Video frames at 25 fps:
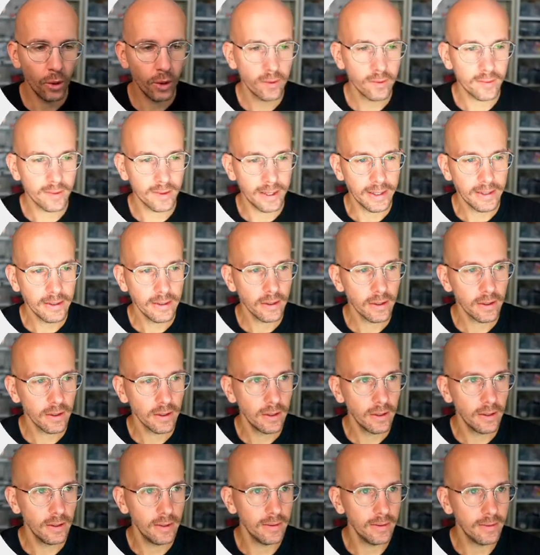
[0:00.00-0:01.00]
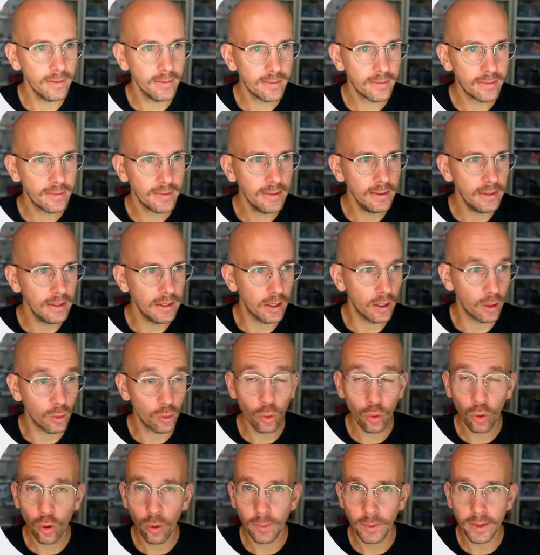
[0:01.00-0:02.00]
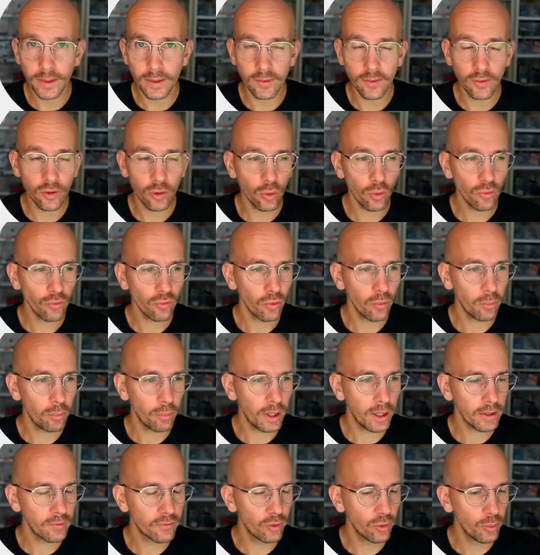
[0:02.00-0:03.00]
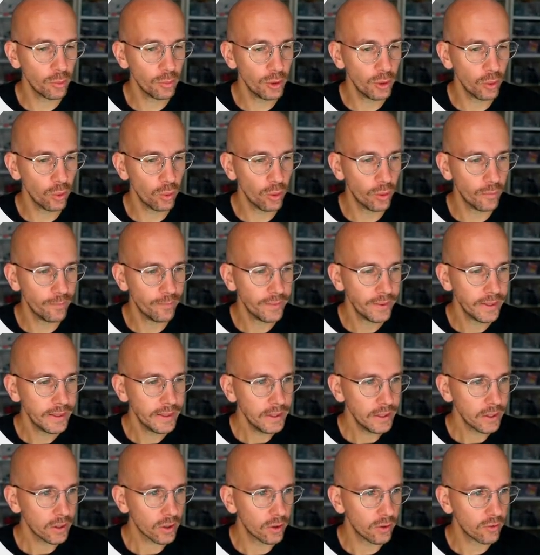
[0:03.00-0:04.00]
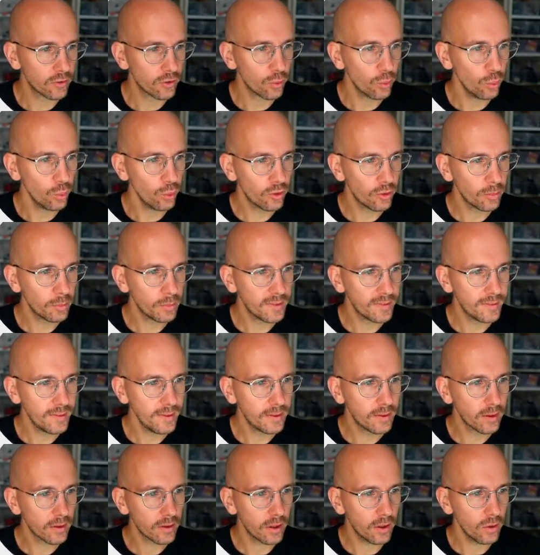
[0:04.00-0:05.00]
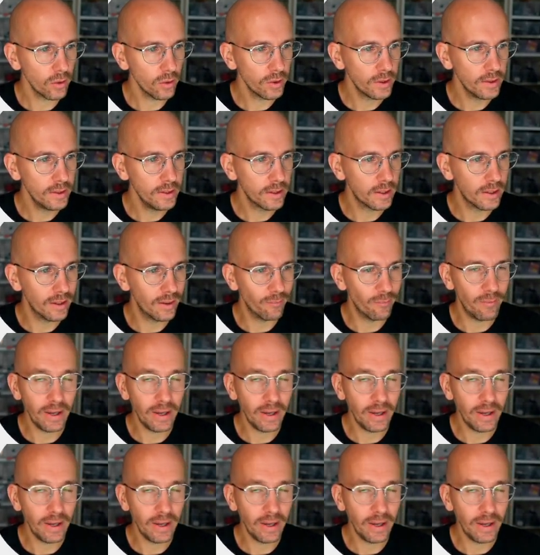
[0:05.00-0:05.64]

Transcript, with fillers: ganz generell ist die Dokumentation von Plattform.io ganz gut. Man sieht dann auch hier,